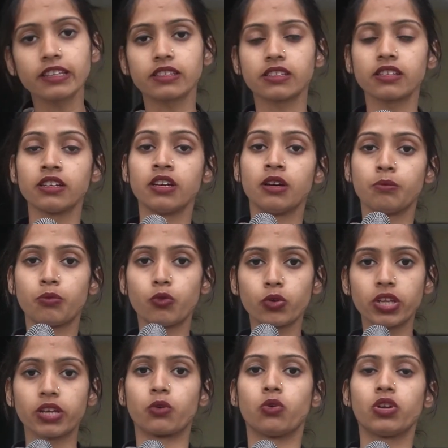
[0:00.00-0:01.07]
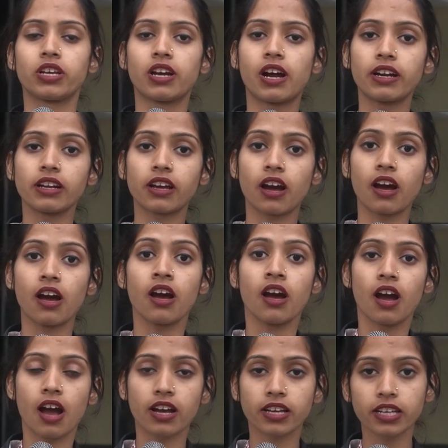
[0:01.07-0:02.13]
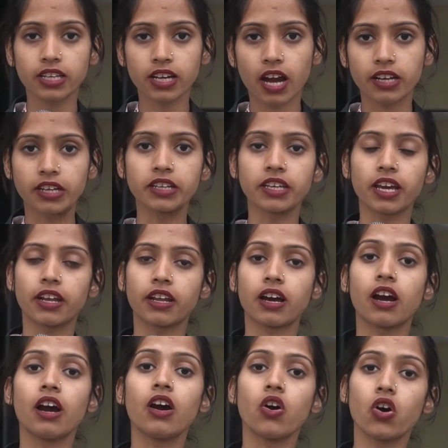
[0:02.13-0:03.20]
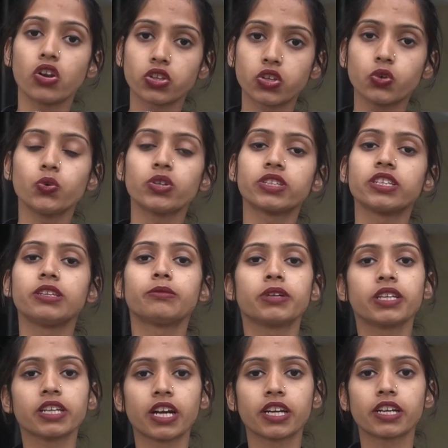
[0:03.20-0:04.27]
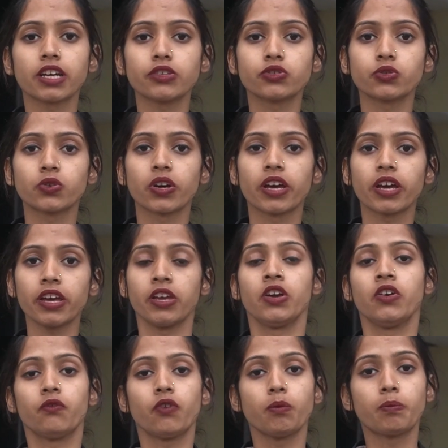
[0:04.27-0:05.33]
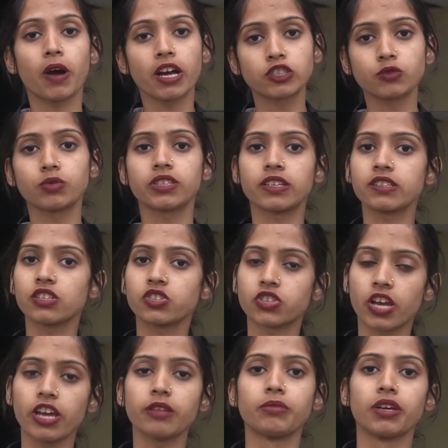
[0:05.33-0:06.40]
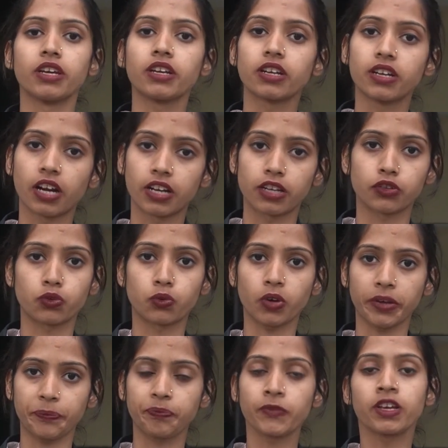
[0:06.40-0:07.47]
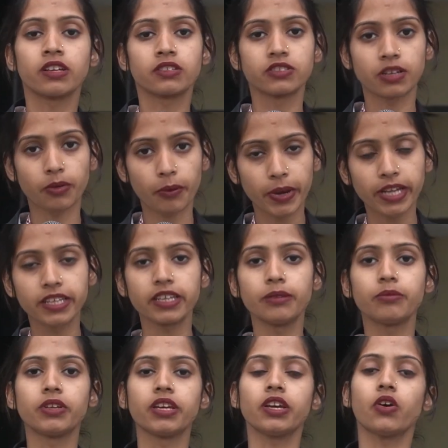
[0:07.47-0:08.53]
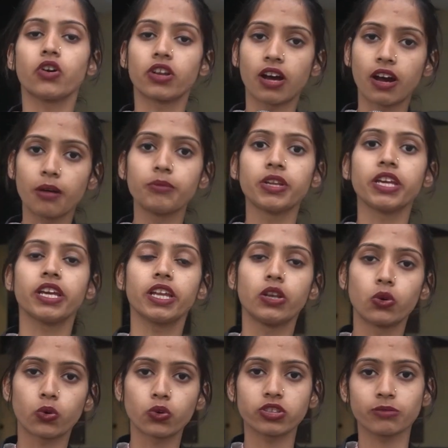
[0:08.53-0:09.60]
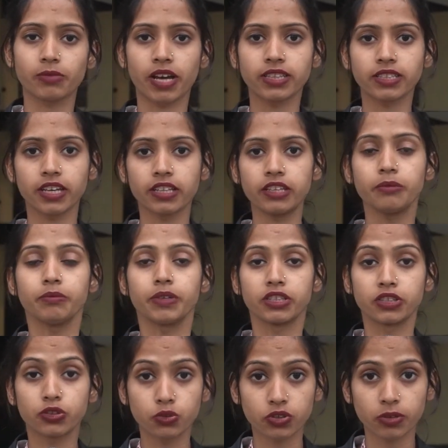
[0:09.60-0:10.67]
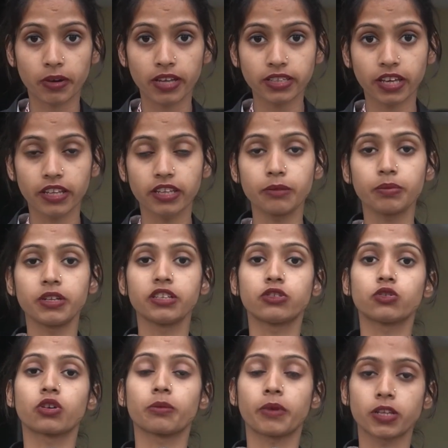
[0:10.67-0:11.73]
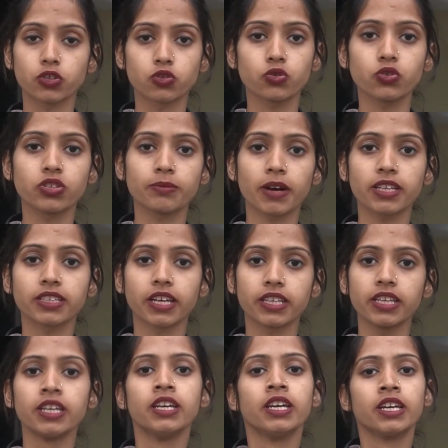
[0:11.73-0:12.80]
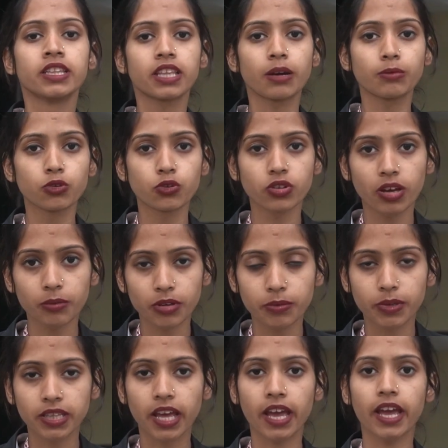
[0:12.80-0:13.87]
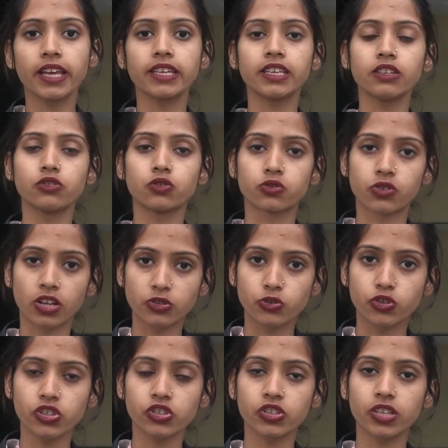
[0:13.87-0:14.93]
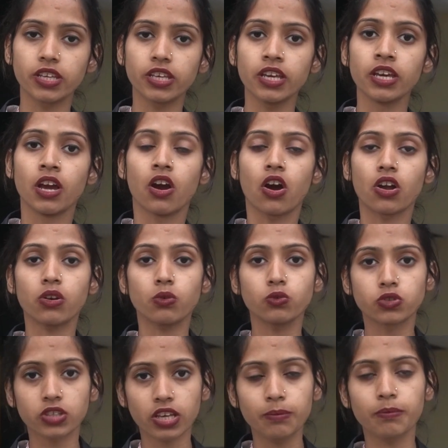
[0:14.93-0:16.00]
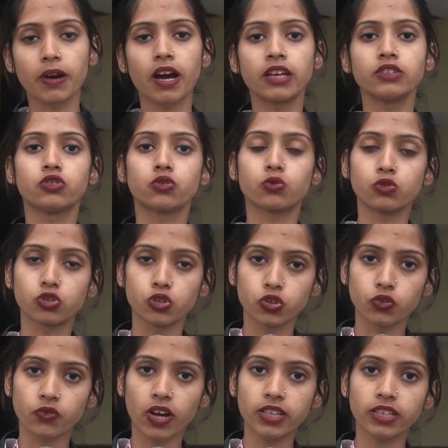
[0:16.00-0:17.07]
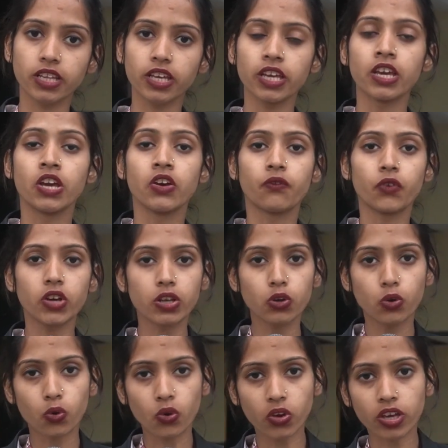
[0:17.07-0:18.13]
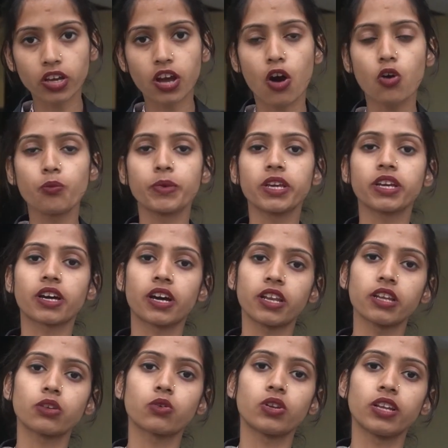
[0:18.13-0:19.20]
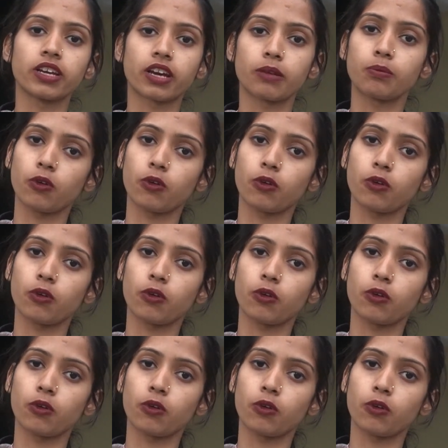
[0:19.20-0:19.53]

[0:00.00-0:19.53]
कि इस पूरे गोलीकांड का आखिर कारण क्या रहा और क्यों इतनी बड़ी घटना घटना जो है वो बाछुर जैसे शहर में घटित हो गई जब हमारी टीम ने और हमने इन लोगों से बात करी पीड़ितों से बात करी पीड़ितों के परिजनों से बात करी तब उन्होंने हमें बताया कि जो रंजिश थी और उसके बाद जो कुछ युवा थे वो इन लोगों के गाँव में खनन को लेकर